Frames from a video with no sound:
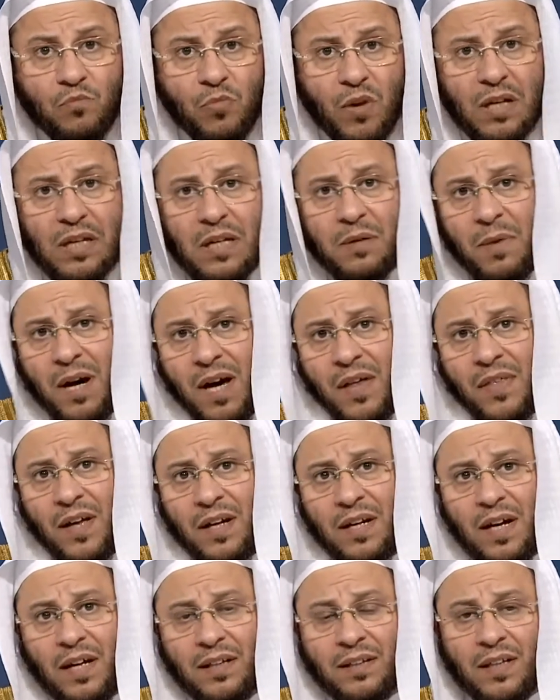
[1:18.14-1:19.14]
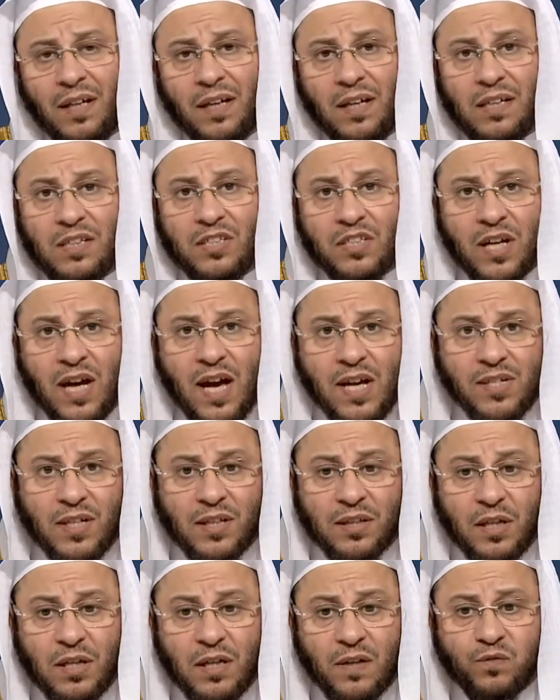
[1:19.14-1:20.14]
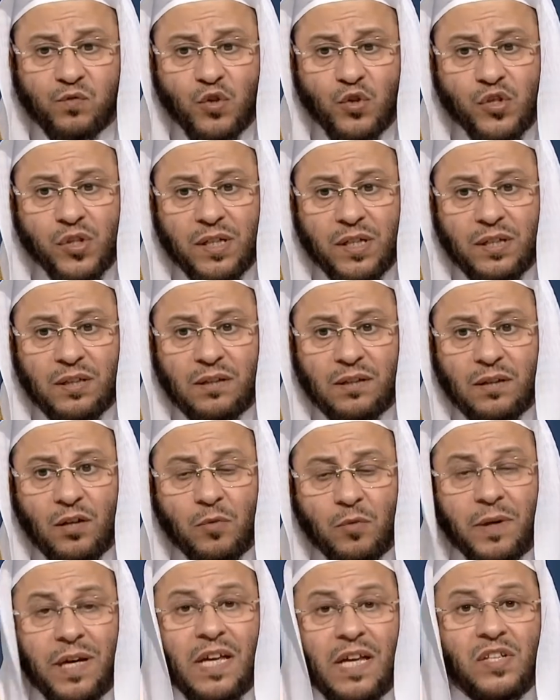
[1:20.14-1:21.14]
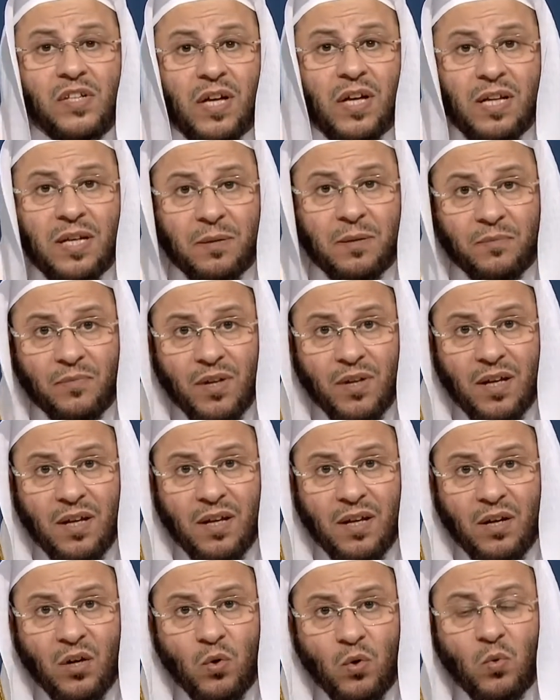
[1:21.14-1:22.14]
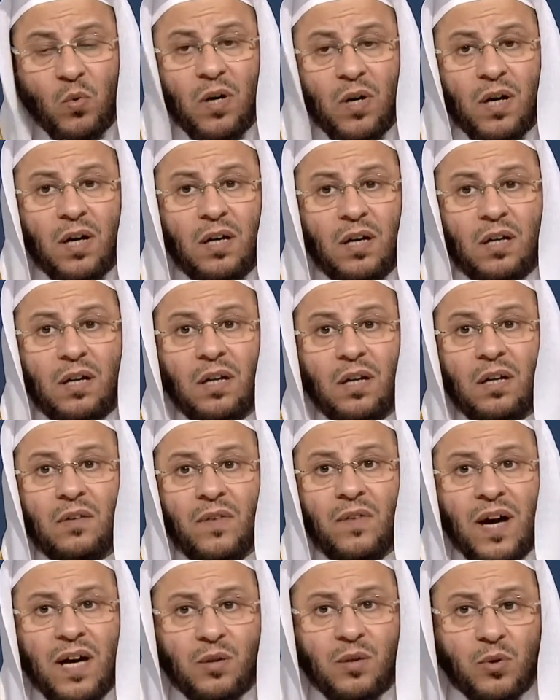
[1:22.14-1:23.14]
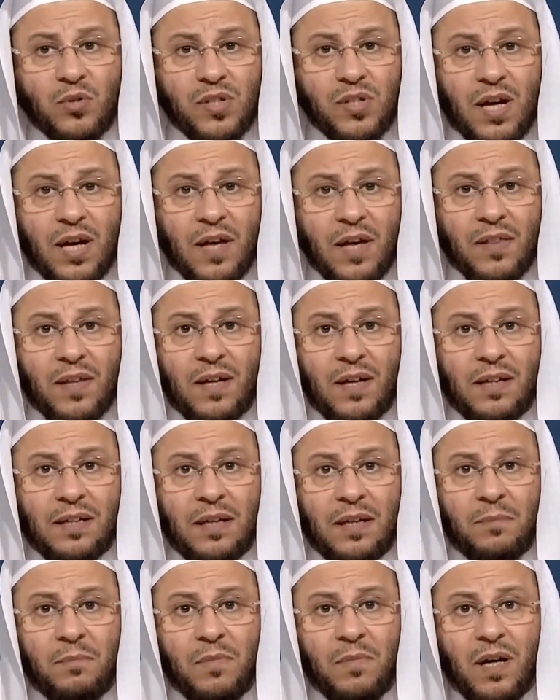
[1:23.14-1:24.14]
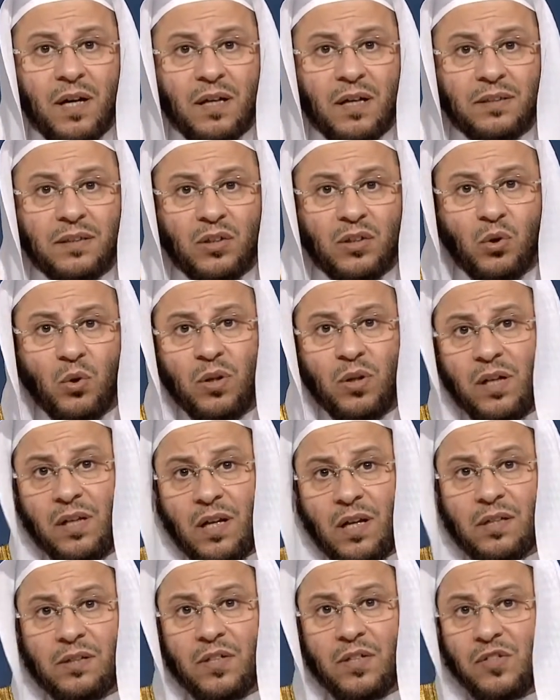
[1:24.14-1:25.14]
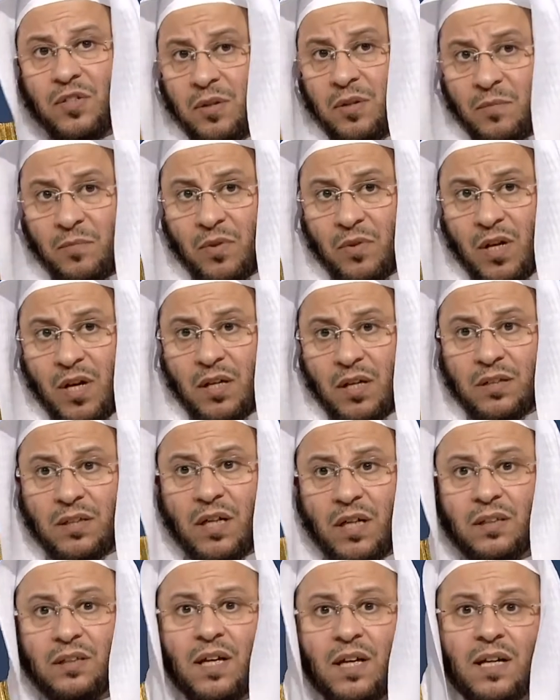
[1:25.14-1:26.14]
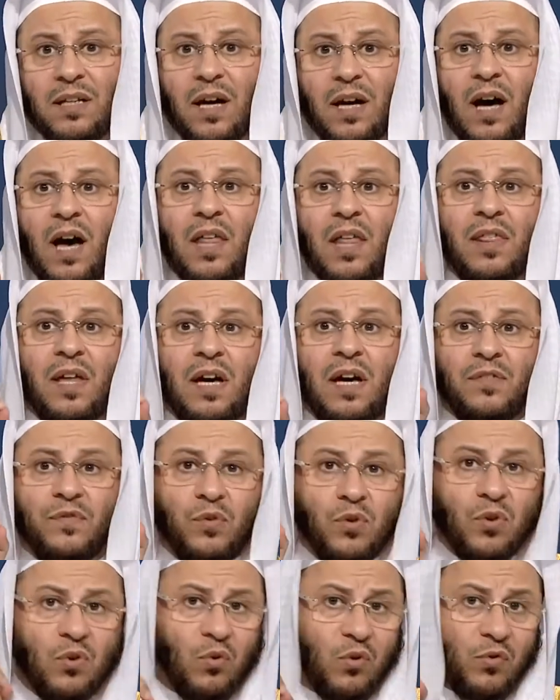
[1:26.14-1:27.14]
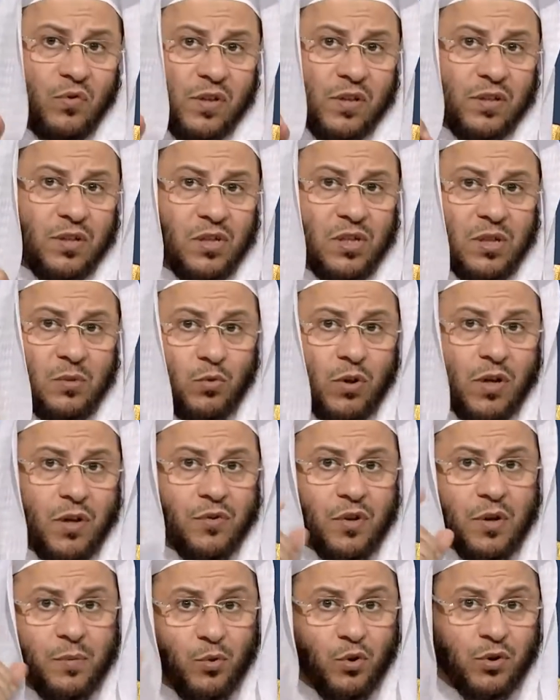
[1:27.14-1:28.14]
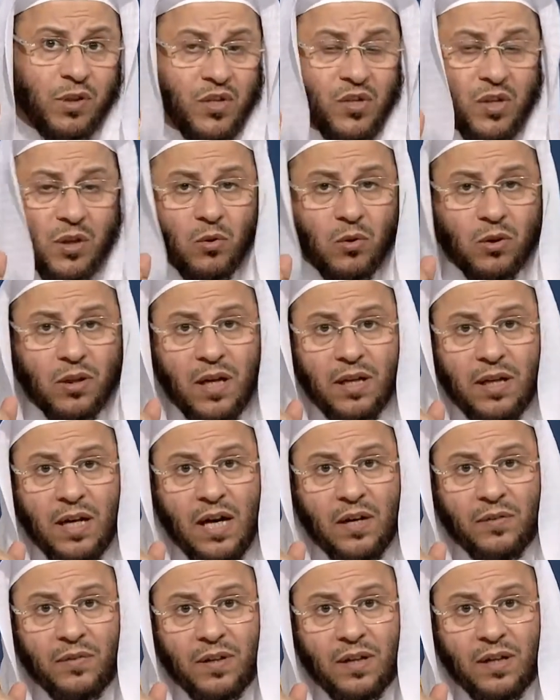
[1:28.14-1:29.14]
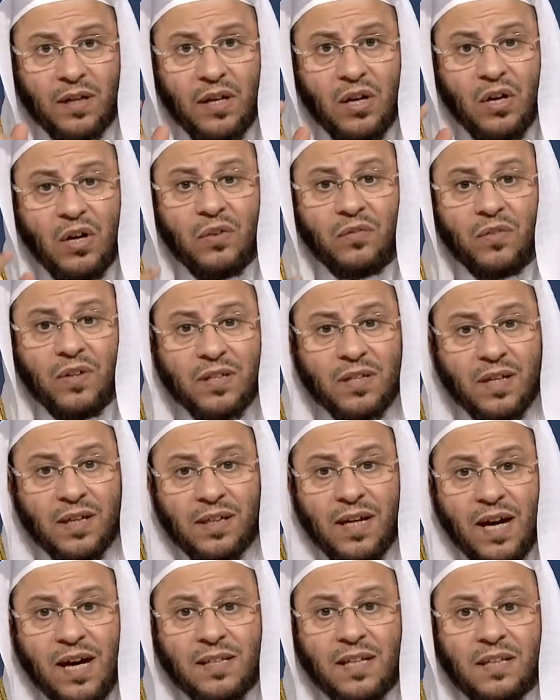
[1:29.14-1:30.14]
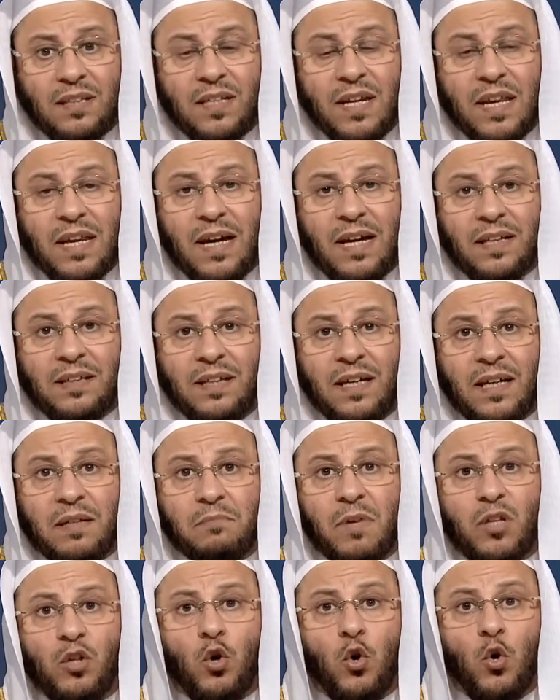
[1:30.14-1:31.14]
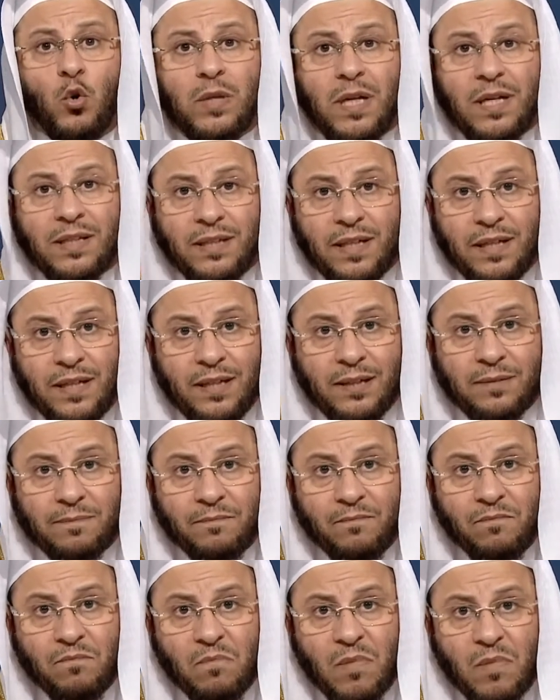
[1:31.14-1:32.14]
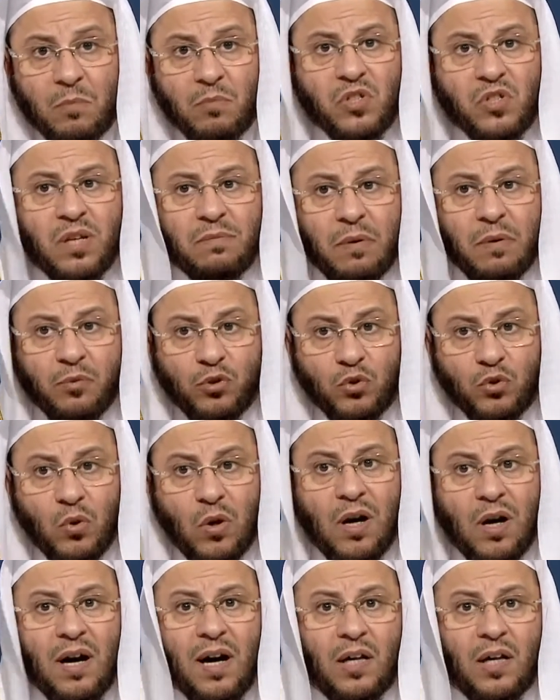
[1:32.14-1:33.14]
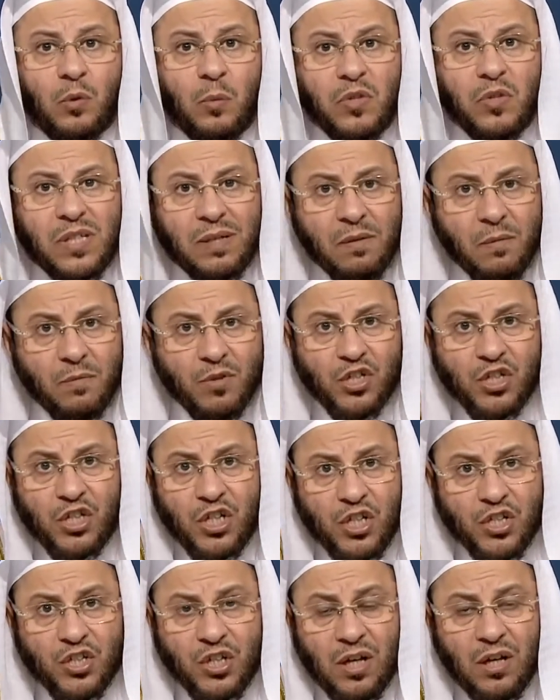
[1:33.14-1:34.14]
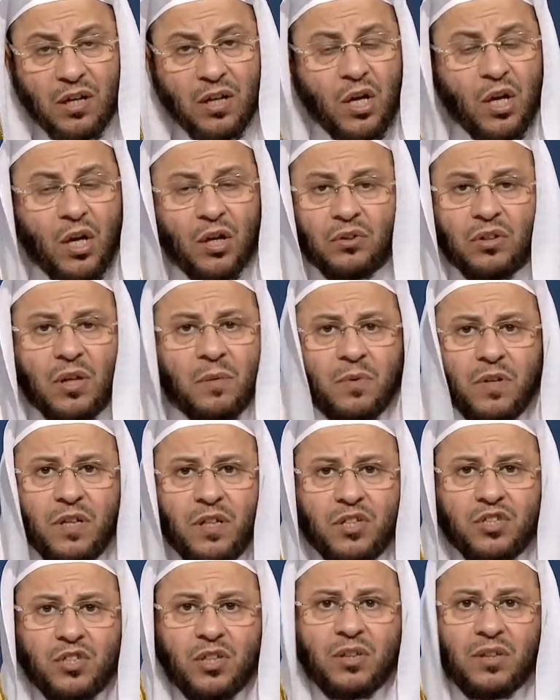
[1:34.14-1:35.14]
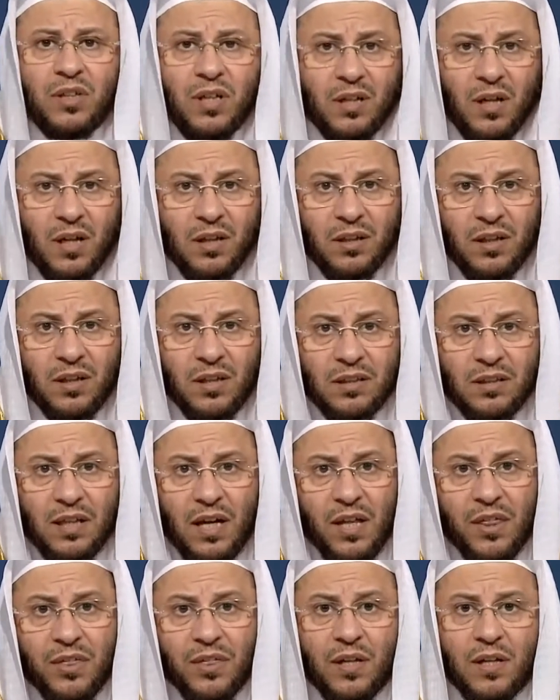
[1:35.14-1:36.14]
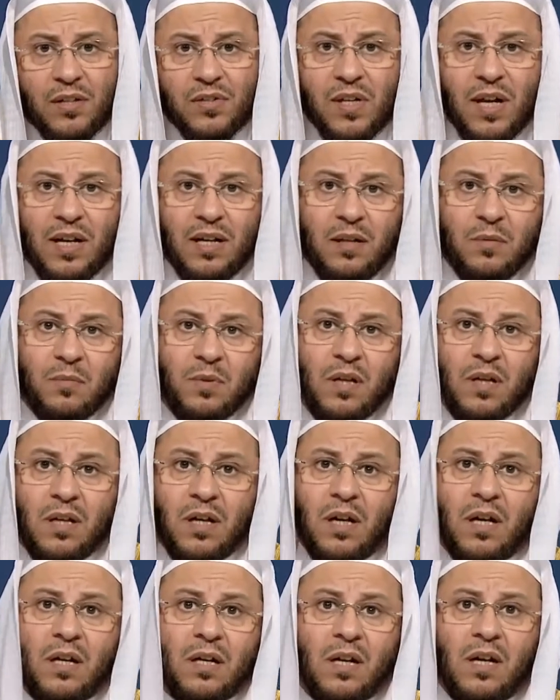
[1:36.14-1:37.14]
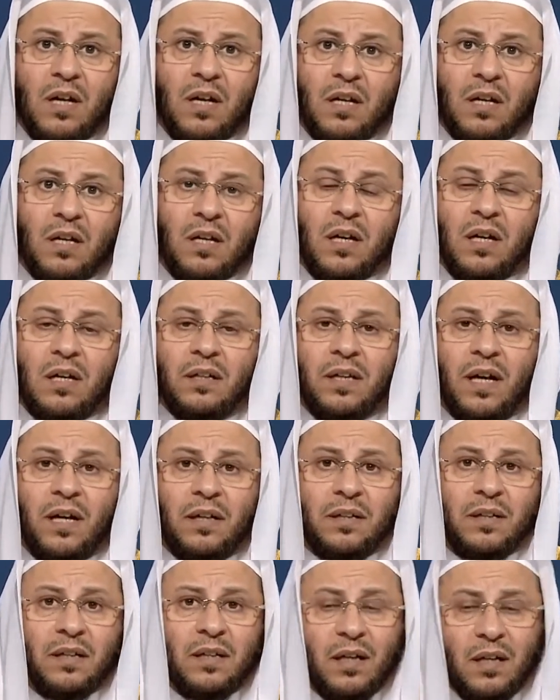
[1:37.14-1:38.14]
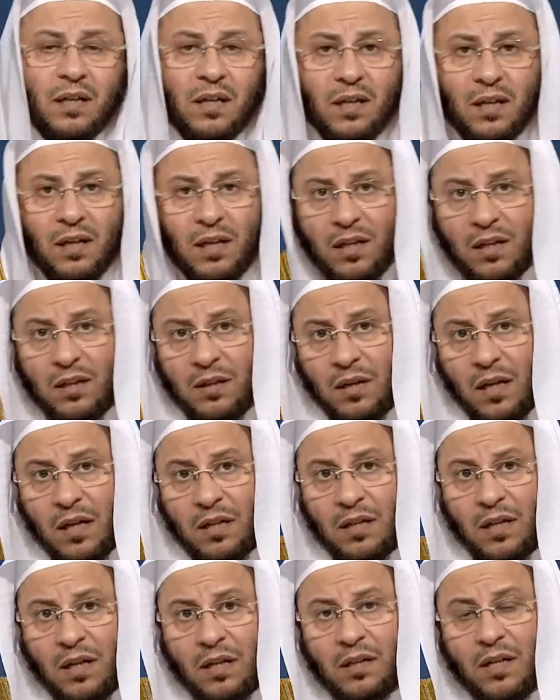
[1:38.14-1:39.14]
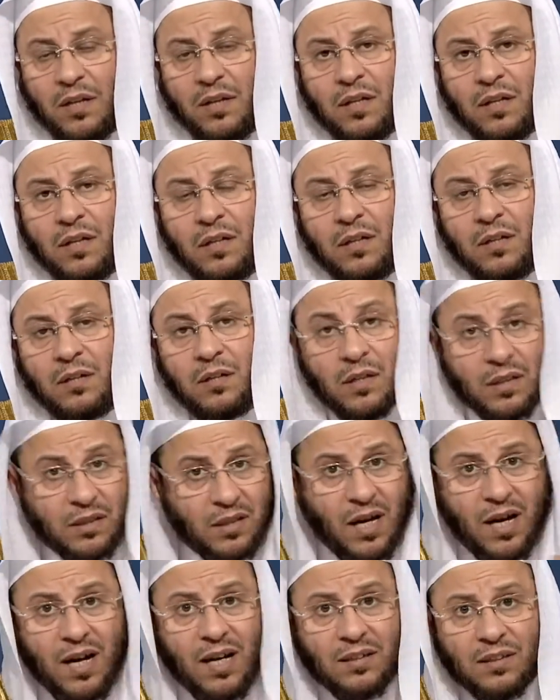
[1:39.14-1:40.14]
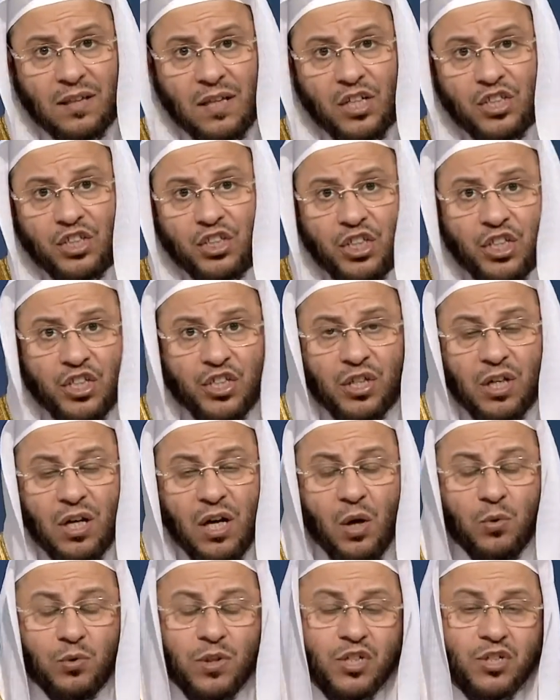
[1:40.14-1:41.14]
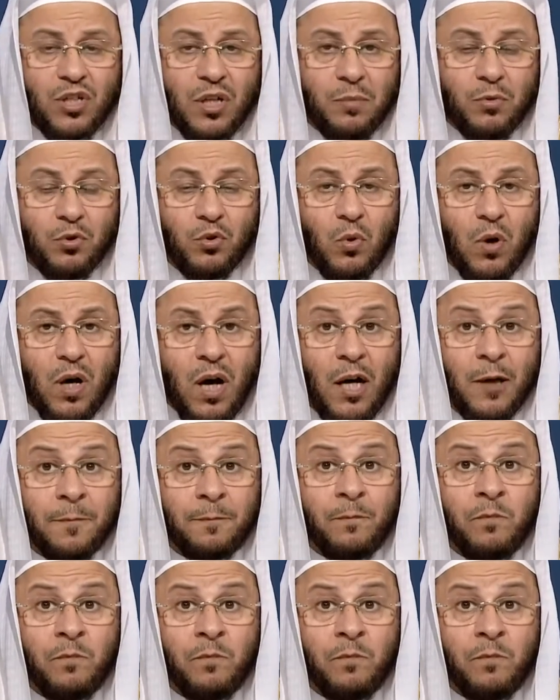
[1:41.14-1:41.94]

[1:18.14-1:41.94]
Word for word: لماذا؟ لأن الجهاز التنفسي عندهم غير سليم والفيروس هذا لما يدخل إلى الجسم يختار أضعف عضو في الجسم ويضربه نسأل الله العافية فإذا كانت الرئتين منخولتين بسبب الدخان وبسبب الشيشة طبيعي جدا أن يتأثر صاحب الـ آه، يعني الـ الـ الذي يتعاطى الشيشة أو يشرب الدخان